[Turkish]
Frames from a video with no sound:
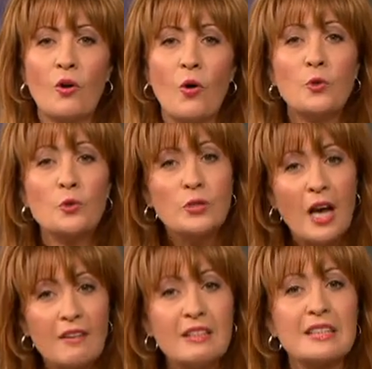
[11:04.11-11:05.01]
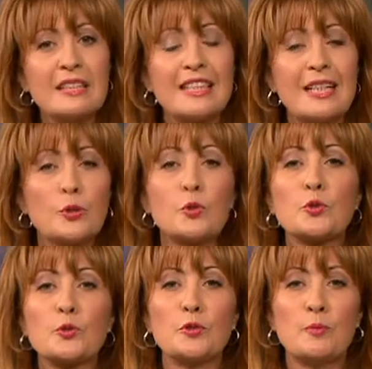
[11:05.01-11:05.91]
Onu davet ederek
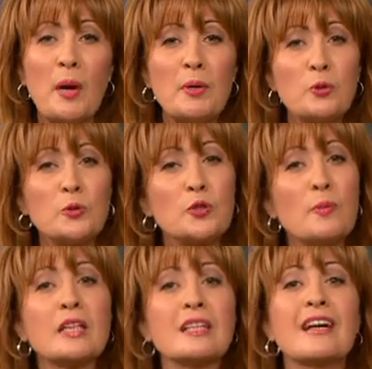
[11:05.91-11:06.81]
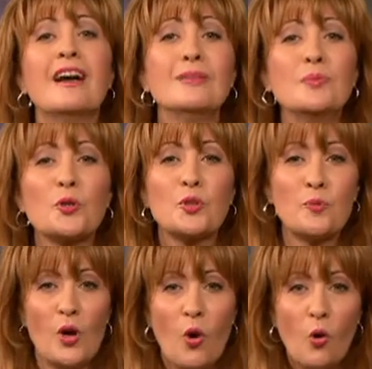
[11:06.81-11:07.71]
kurtuldum ama kurtulmakla kalmıyorum.
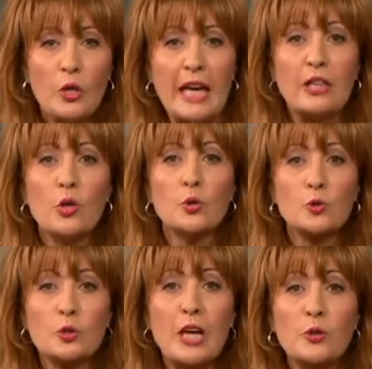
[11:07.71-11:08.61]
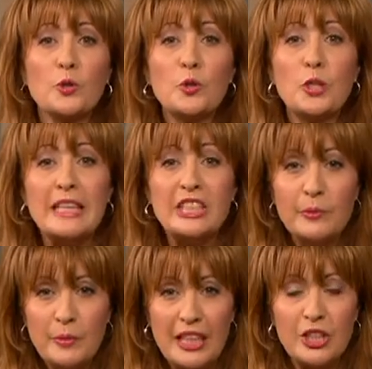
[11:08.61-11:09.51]
O geliyor kutsal ruhuyla
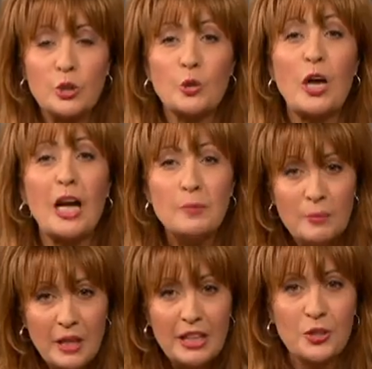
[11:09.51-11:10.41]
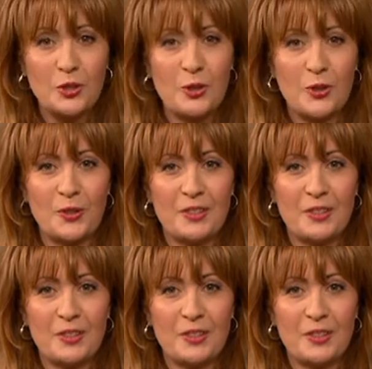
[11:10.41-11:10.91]
içimde yaşıyor, kalbimde yaşıyor.